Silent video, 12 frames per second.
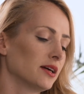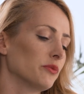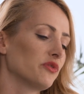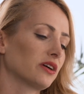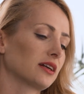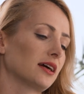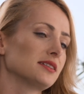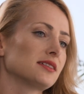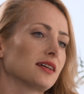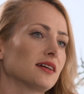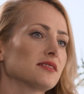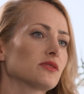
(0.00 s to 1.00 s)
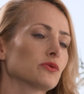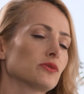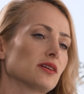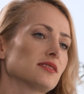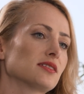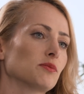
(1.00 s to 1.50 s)
im Vergleich dazu,
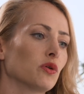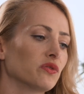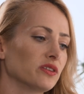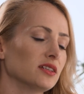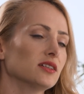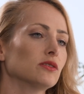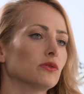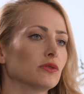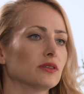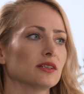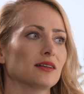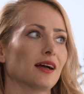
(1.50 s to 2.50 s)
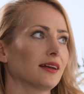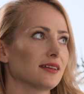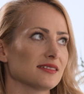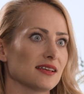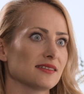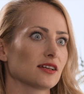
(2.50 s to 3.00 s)
dass die Profilierung in
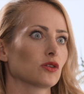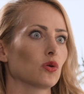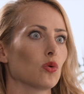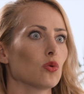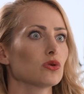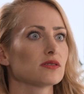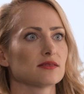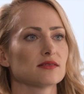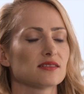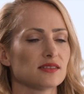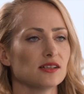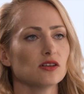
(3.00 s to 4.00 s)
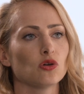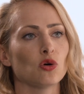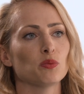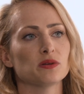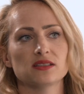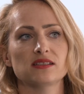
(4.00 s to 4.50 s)
einer sehr, sehr großen
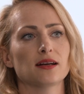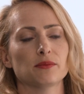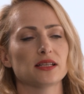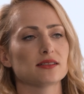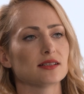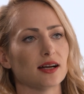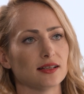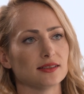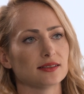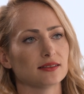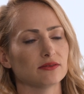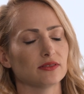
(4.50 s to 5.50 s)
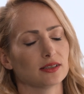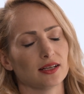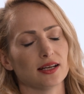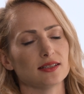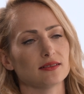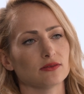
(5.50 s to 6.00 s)
Zielgruppe, die dir am Ende gar nicht
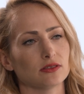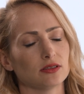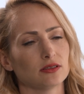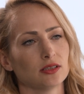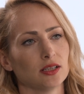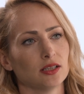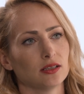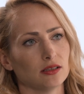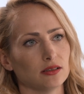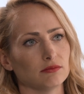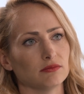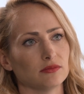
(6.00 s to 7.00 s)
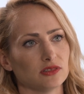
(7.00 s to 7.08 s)
gerecht wird, ähm,